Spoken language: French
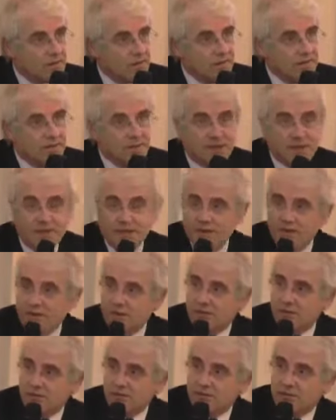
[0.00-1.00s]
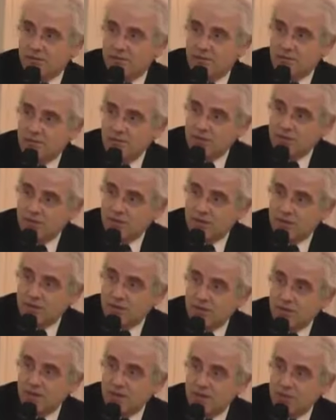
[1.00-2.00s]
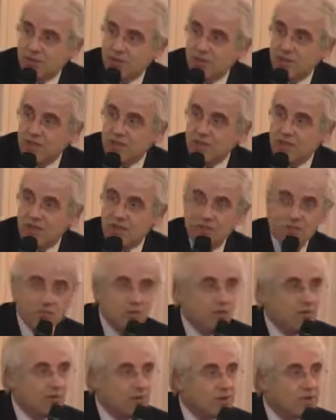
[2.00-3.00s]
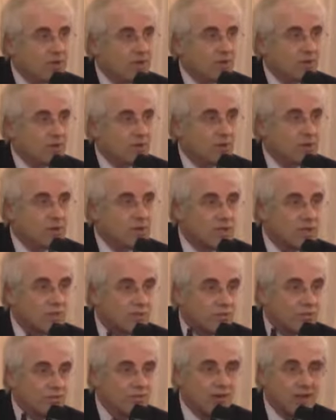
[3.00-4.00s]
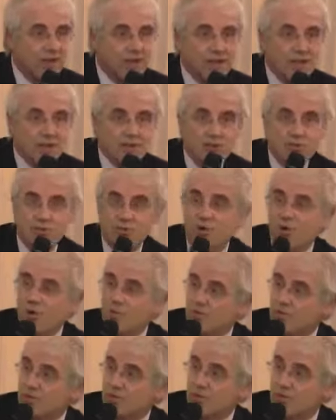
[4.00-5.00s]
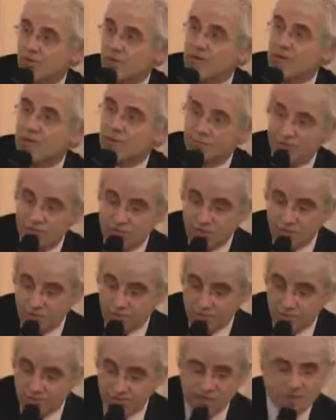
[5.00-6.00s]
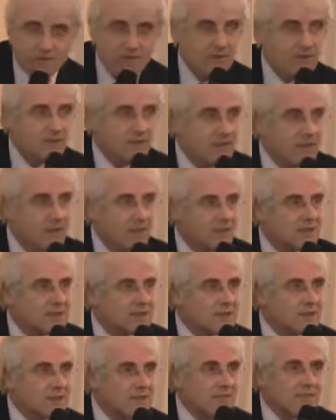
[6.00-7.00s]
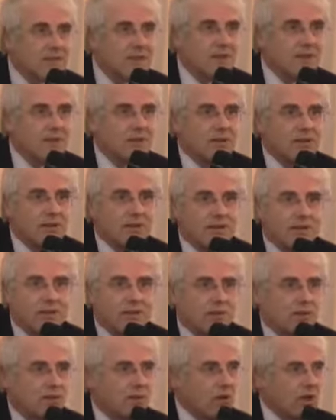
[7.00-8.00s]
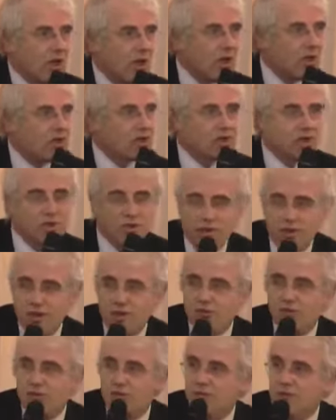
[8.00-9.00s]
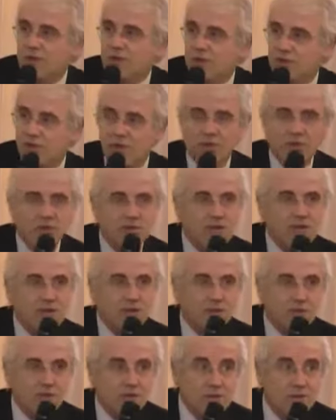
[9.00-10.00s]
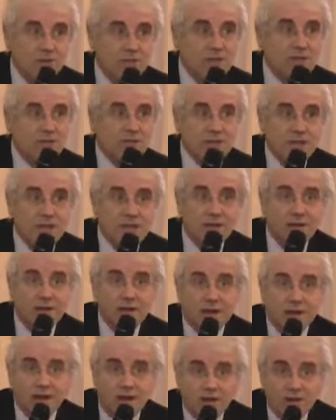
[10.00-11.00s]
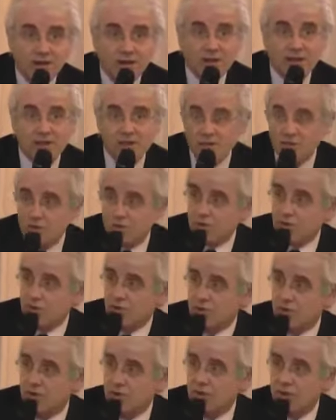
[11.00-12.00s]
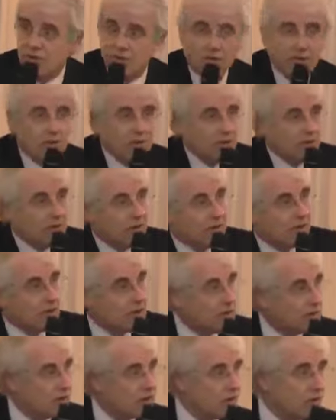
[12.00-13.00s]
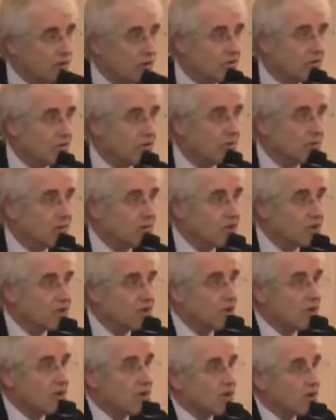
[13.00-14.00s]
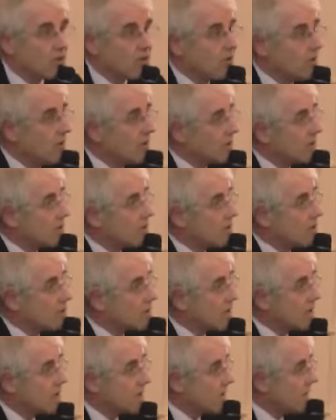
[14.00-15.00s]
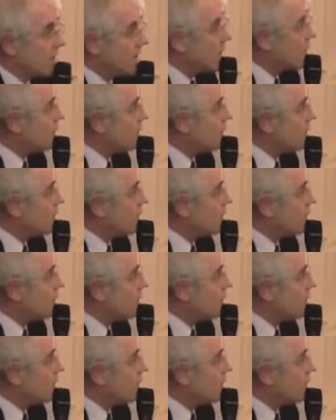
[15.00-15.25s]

Mais euh, tout ce qui est utilisation des nouvelles technologies pour varier les supports, pour donner plus de productivité, ça va être euh, un champ économique colossal au XXIe siècle. C'est un des enjeux euh, majeurs de l'économie au XXIe siècle avec les